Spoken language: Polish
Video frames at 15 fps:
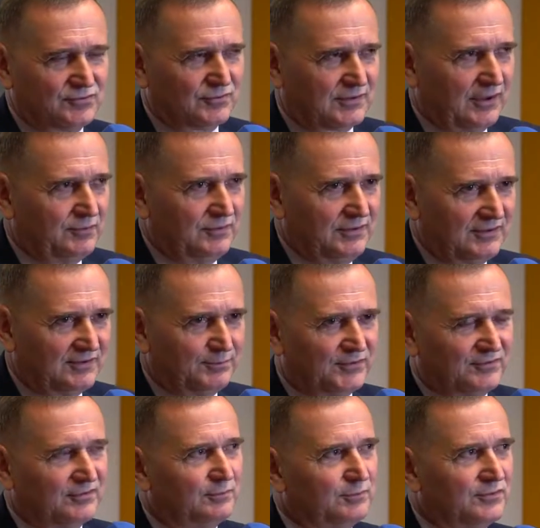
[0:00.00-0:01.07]
szukają innych
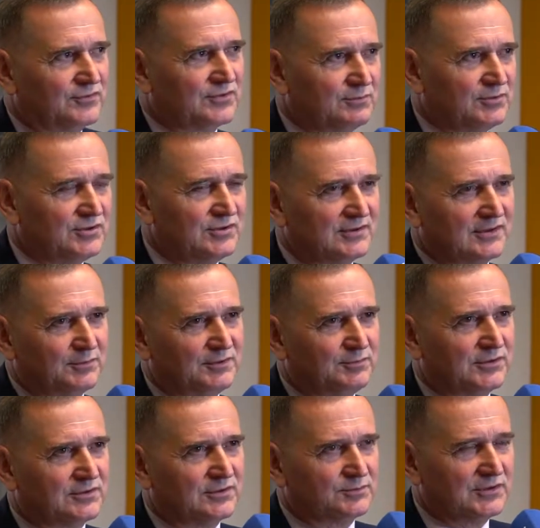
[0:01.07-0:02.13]
sposobów, żeby się
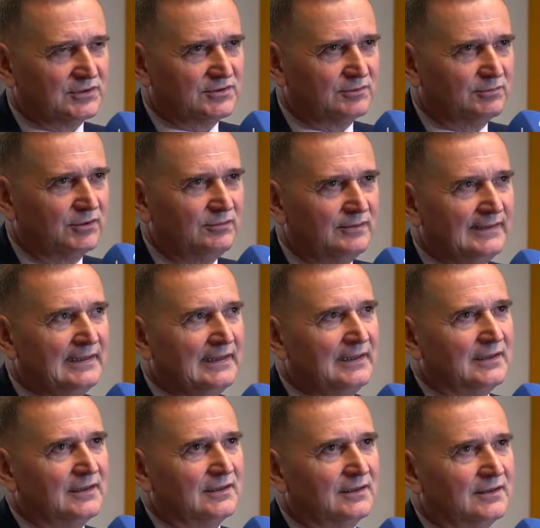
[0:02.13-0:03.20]
zabezpieczyć przed zimą.
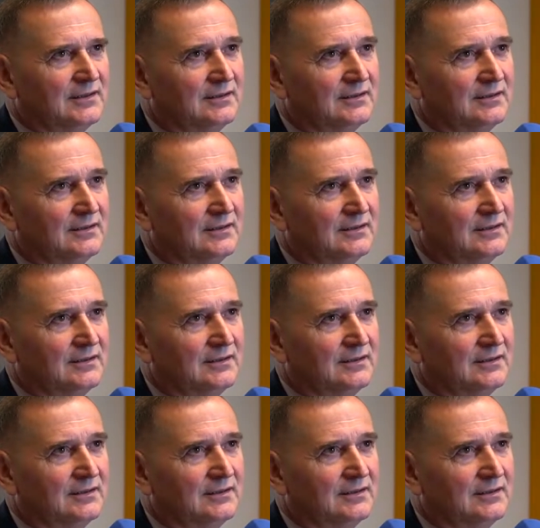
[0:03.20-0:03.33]
E,